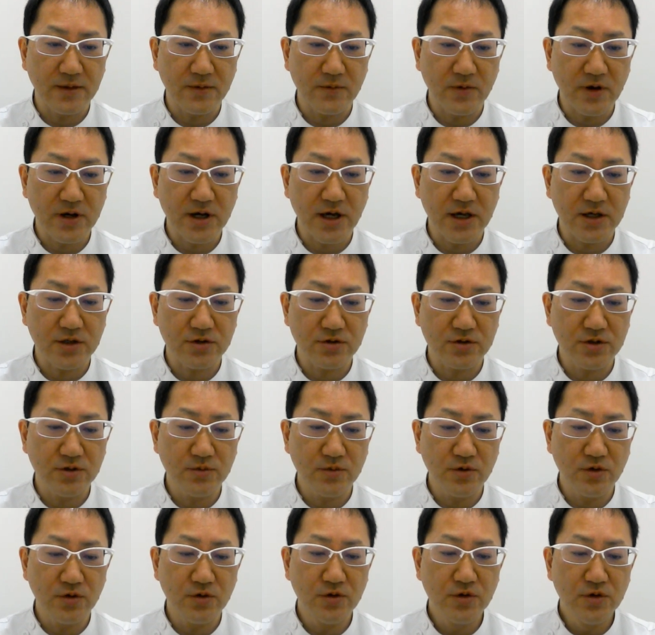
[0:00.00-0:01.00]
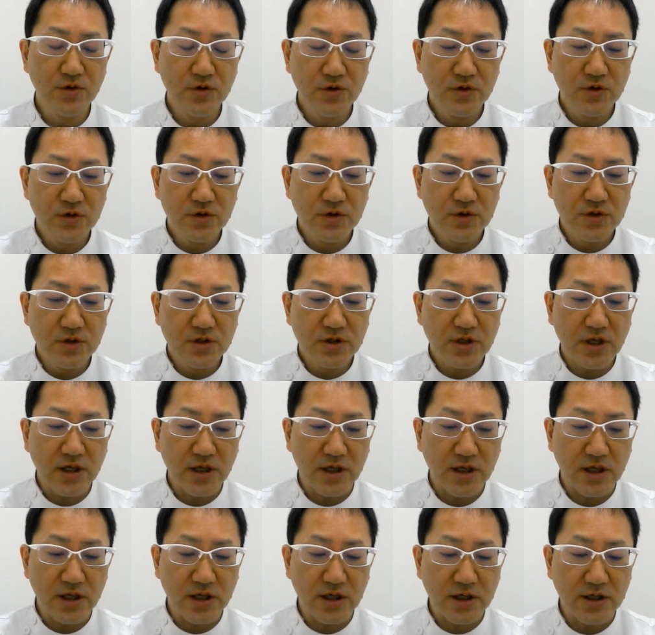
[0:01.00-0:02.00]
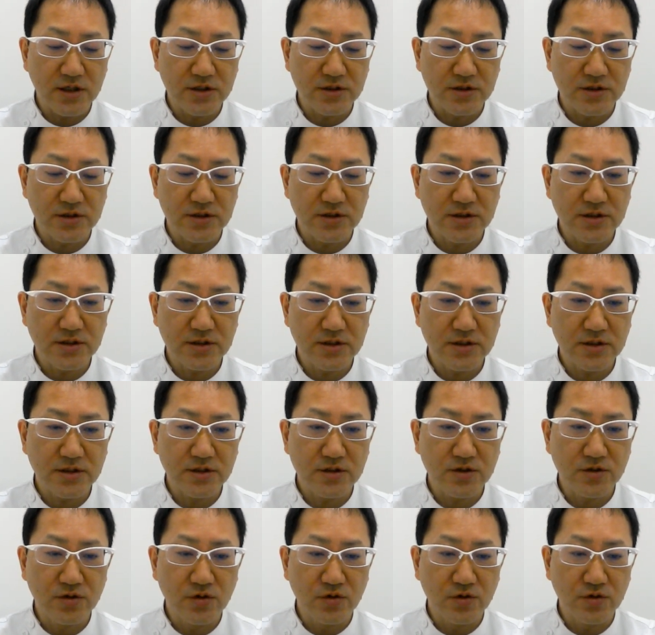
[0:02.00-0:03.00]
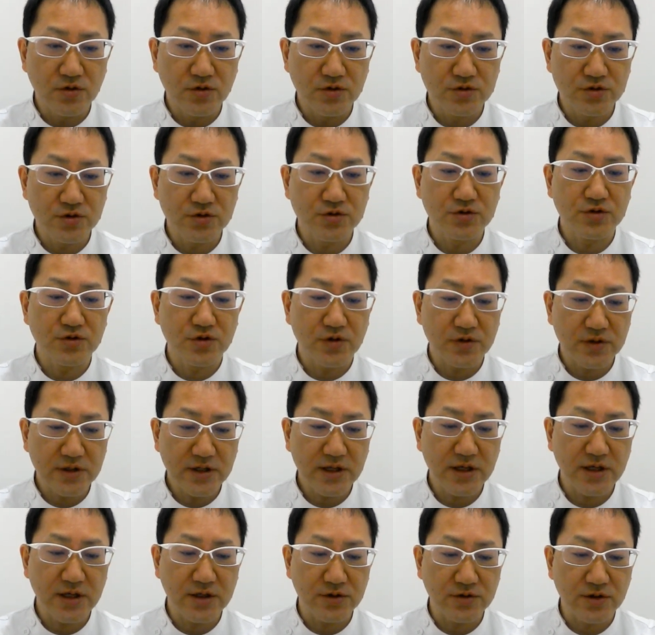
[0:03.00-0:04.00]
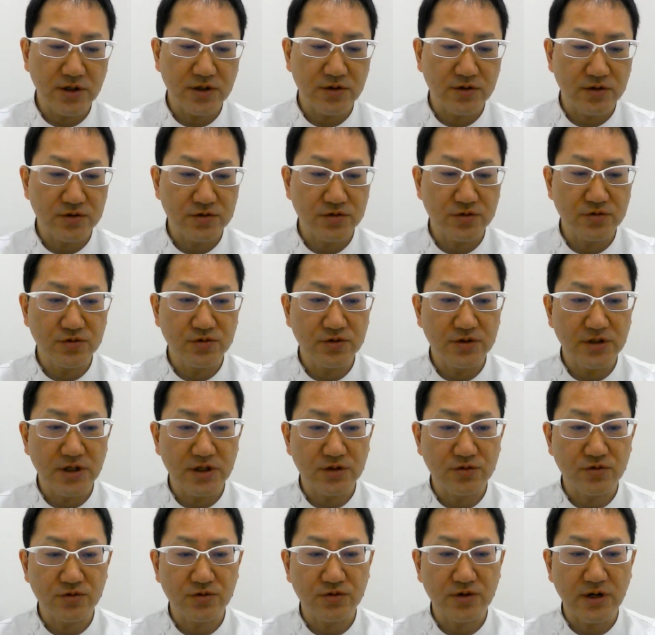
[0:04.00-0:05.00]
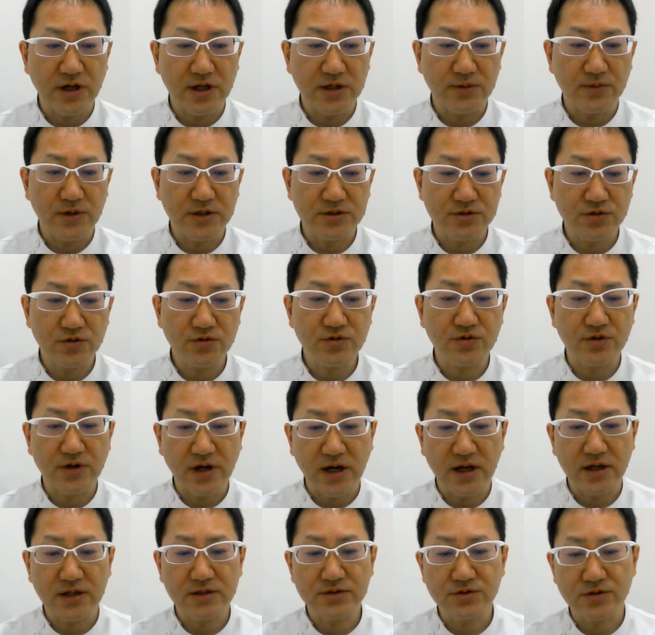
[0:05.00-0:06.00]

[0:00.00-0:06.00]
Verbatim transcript: 若い人でも、えー、と、症状によってヘルニアとかそういう風になることがありますよとか、